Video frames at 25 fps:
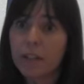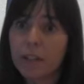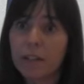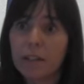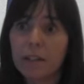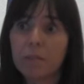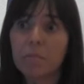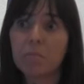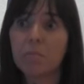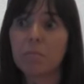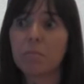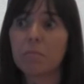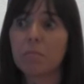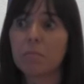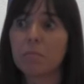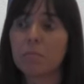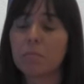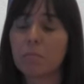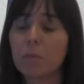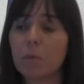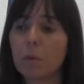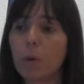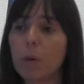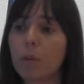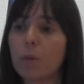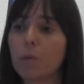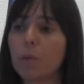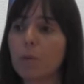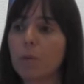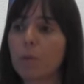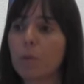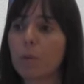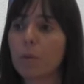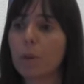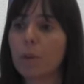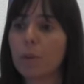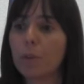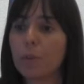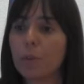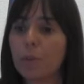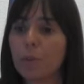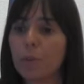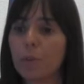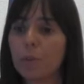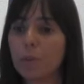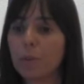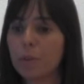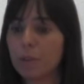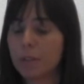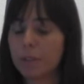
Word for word: que mm, cuando, cuando